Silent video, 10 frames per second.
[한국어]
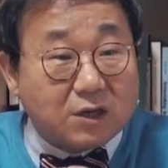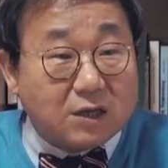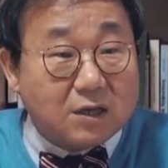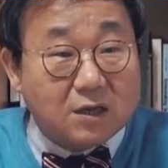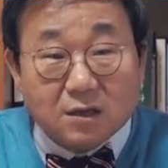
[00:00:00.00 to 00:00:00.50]

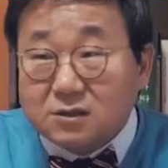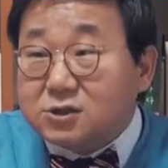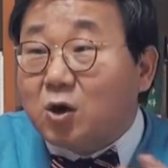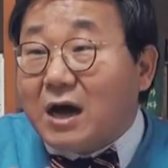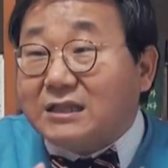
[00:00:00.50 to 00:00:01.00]
우리
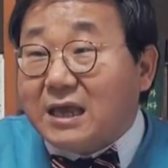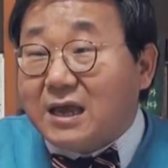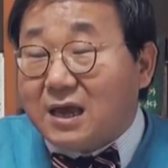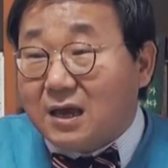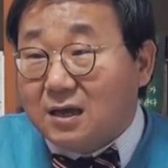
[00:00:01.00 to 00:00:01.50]

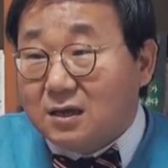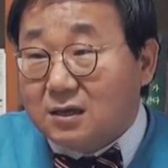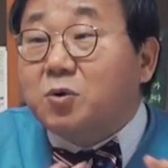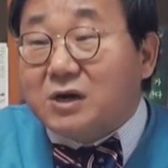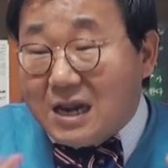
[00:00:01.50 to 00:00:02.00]
청와대에
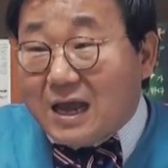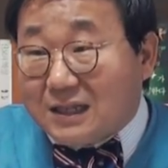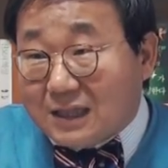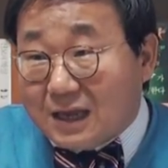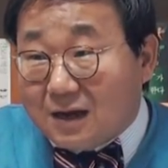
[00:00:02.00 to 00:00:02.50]
청원을
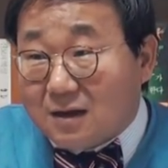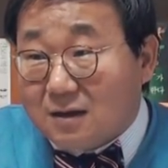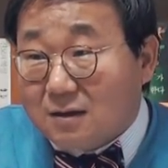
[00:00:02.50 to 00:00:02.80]
해야 돼요.